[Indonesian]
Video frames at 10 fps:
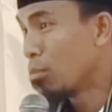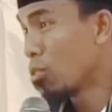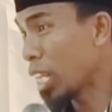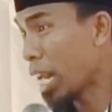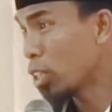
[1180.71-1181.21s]

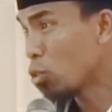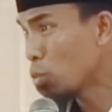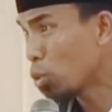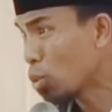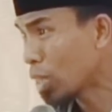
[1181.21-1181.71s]
mun si andi
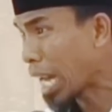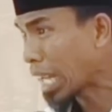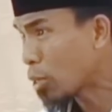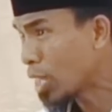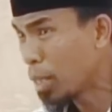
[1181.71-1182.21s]
tun butun tak
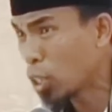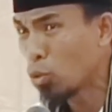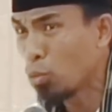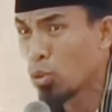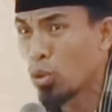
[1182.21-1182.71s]
tahu cak
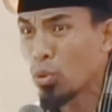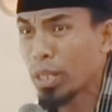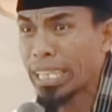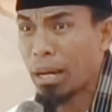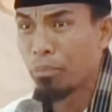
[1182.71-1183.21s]
tun butun ku
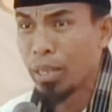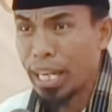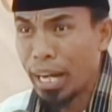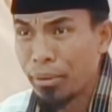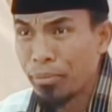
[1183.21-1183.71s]
kira tambah
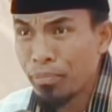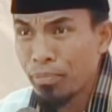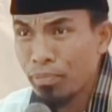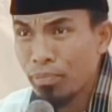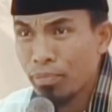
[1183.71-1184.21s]

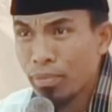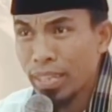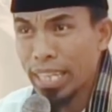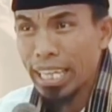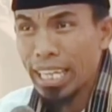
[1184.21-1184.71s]

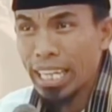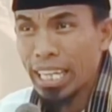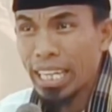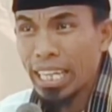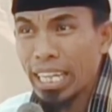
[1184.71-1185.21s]
ngi
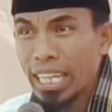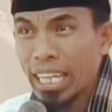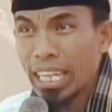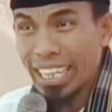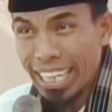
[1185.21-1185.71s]

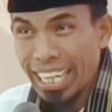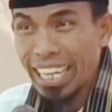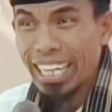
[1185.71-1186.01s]
ngi,